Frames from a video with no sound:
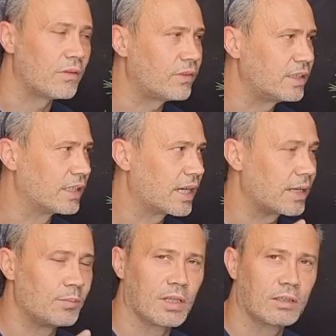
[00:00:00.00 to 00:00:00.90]
fai fatica
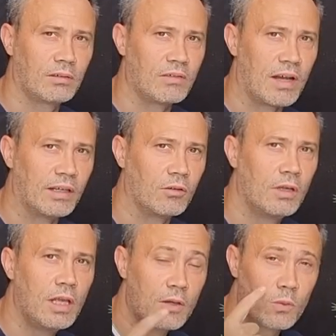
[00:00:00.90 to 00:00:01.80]
a capire dove
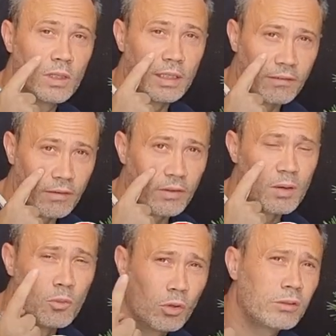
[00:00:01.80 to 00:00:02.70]
vanno, quindi devi
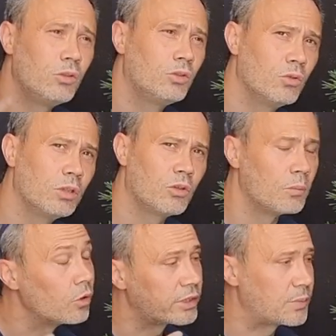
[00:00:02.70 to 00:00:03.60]
avere molto
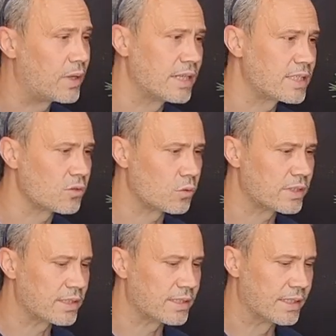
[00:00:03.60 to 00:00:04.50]
intuito e molta esperienza su
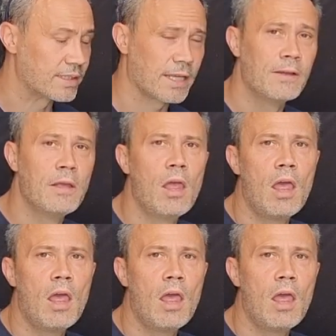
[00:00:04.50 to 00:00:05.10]
questa essenza.